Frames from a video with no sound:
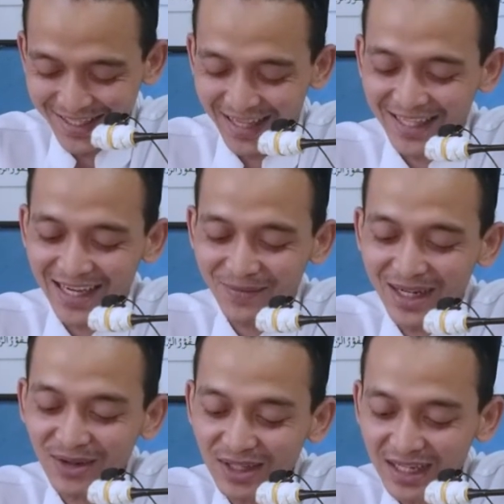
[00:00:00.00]
dadi
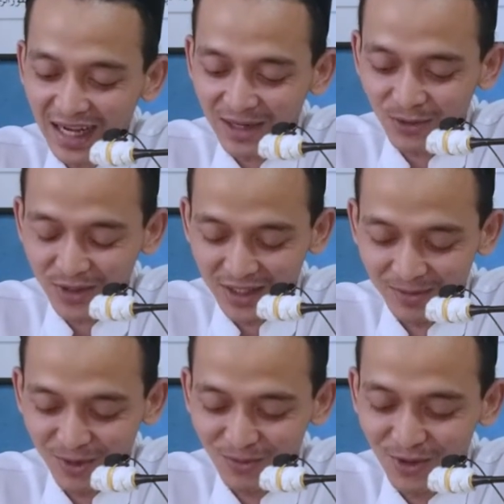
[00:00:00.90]
sampean niku cekak
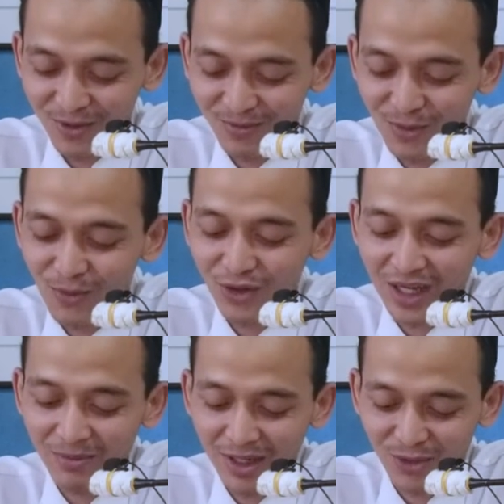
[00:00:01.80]
rugi mumpung mumpung
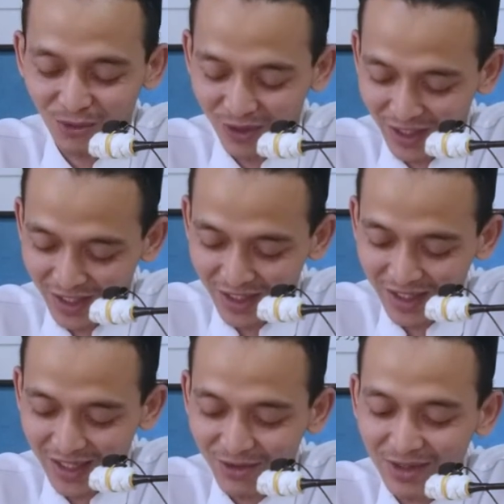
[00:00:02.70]
sampean
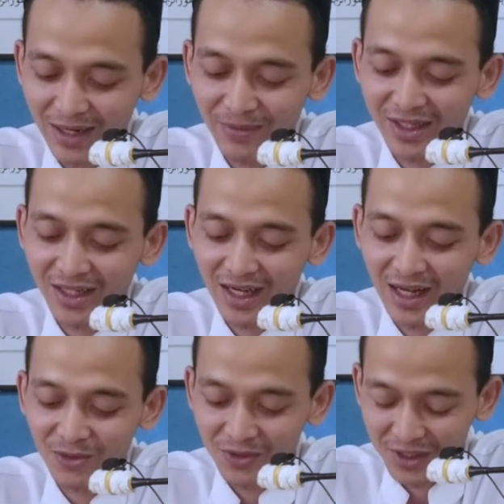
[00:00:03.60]
suki iku sampean
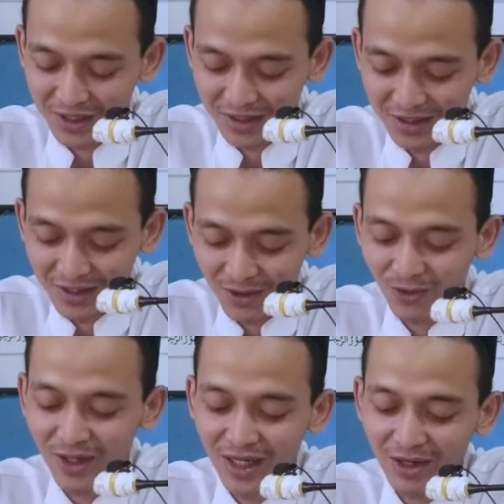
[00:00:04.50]
cekak rugi
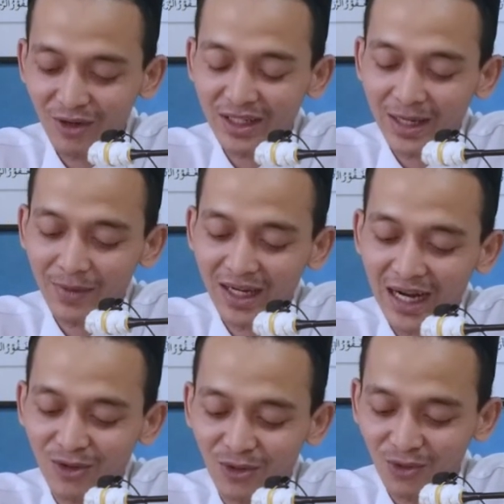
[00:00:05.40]
rugi niku nek sampean
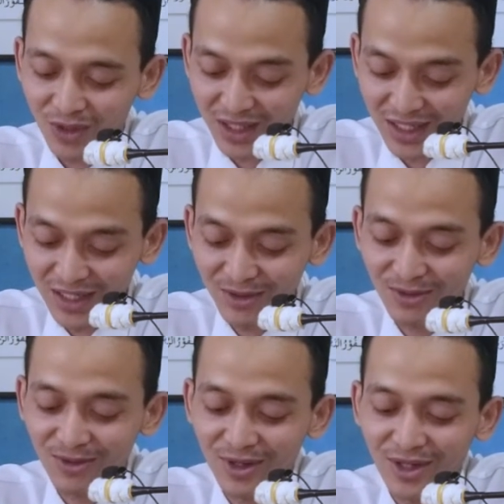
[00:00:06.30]
kadung rugi
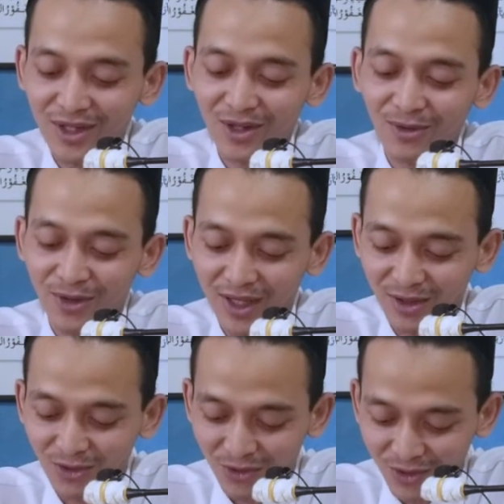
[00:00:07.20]
niku
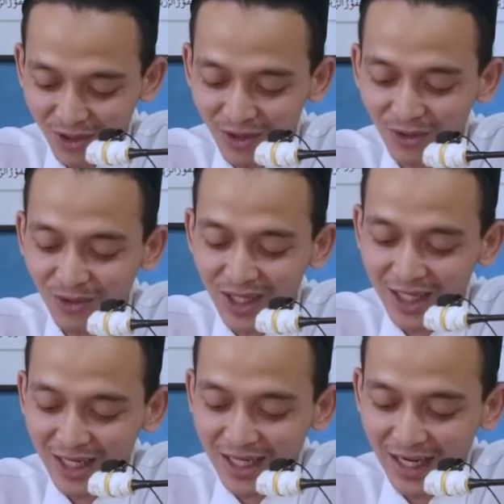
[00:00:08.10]
rugi donya ya
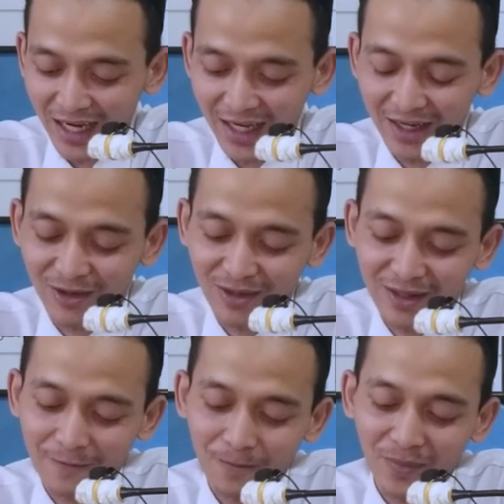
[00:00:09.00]
rugi akhirat
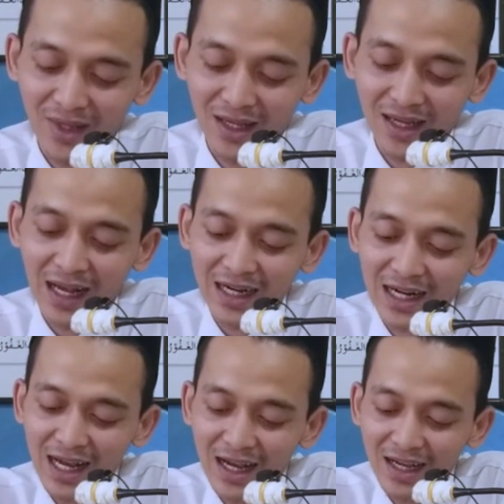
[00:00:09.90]

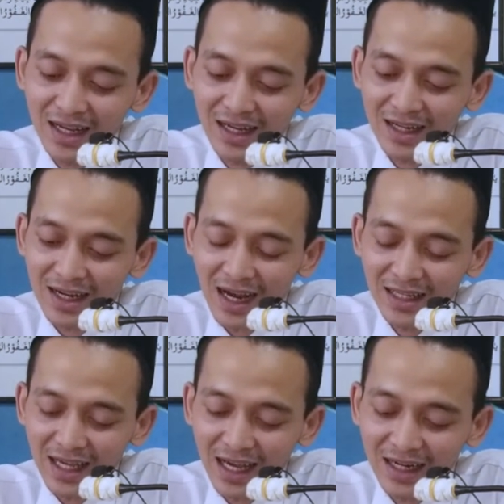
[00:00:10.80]
karena
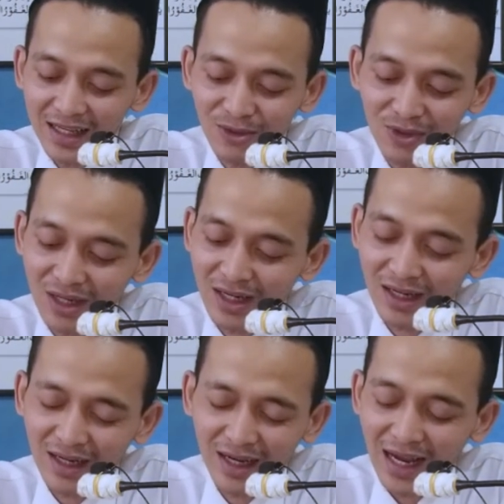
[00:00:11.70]
kekayaan itu
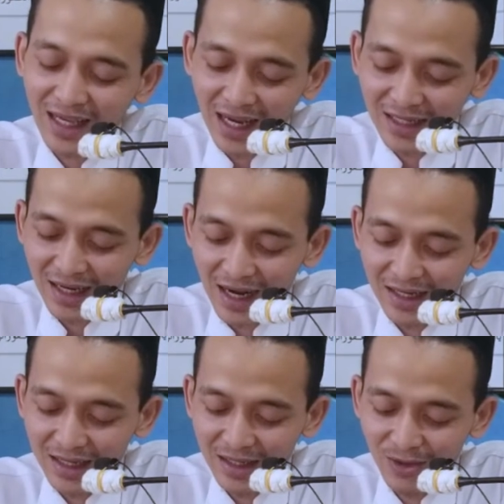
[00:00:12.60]
tidak kekayaan yang
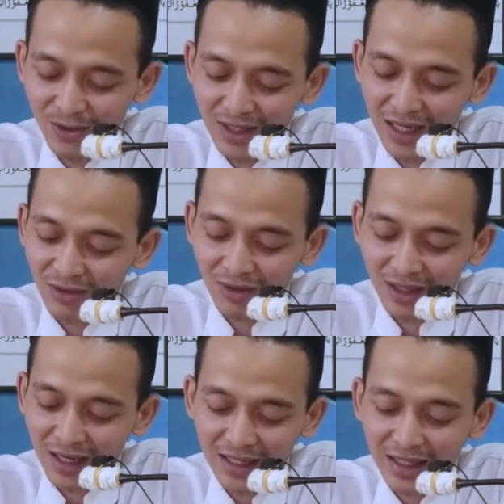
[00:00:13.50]
ada di dunia itu
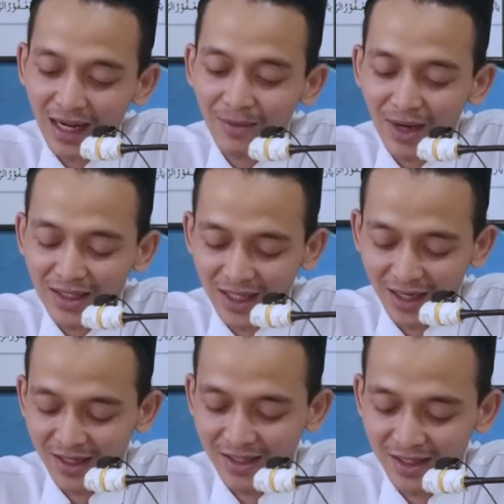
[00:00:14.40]
tidak
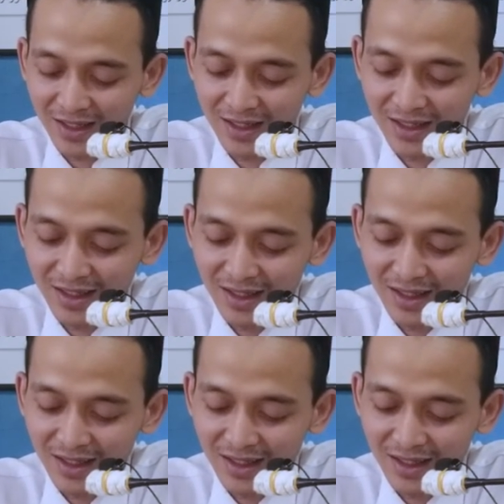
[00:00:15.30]
selamanya nggih